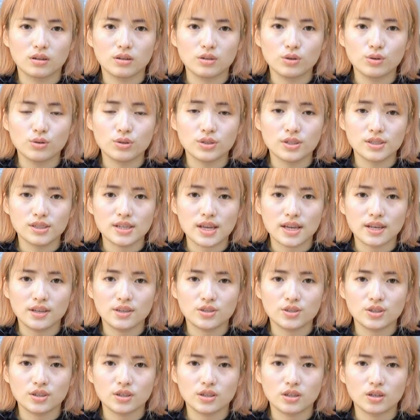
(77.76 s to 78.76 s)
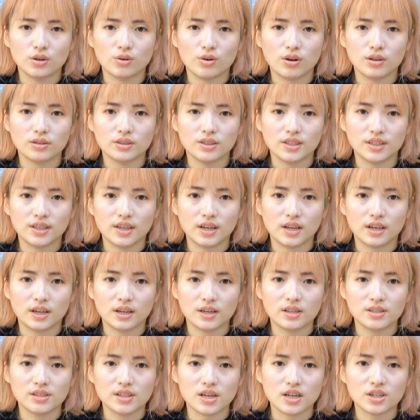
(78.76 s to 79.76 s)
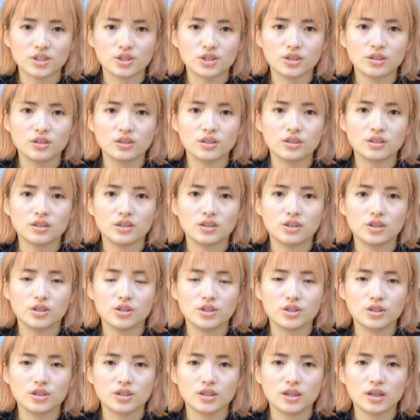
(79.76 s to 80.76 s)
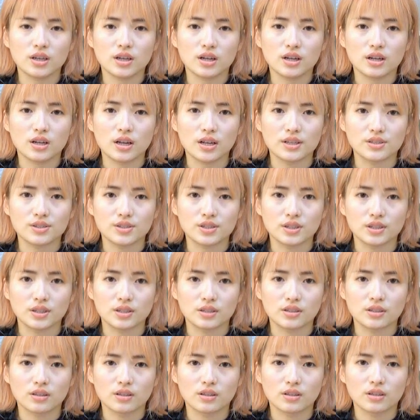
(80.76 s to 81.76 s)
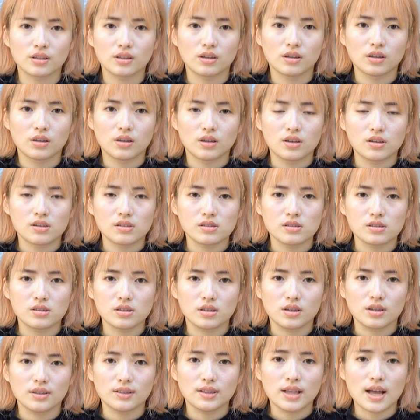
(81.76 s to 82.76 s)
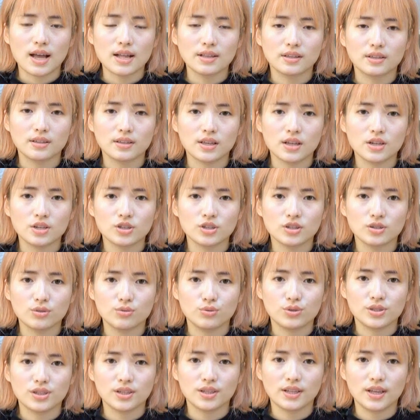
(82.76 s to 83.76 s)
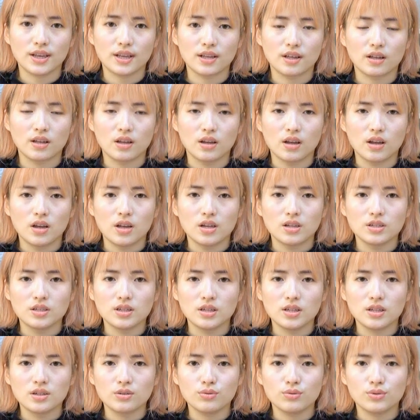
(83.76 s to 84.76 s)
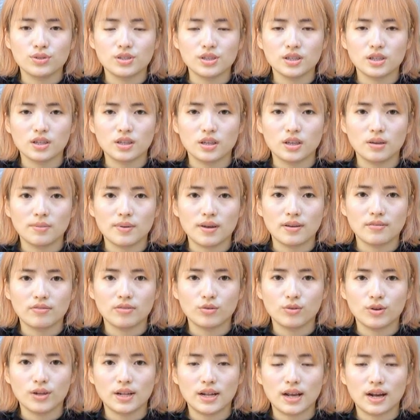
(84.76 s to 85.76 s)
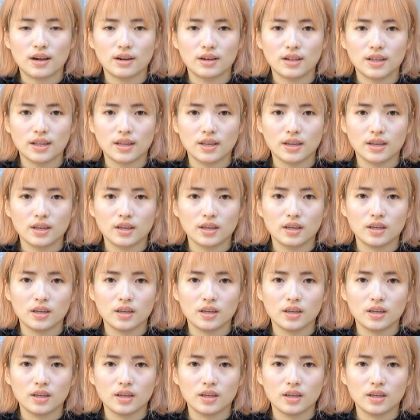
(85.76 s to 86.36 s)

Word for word: 又正在一心渴望体验更加深刻的人生感情。四大龄单身女青年，这类女性一般分为两类。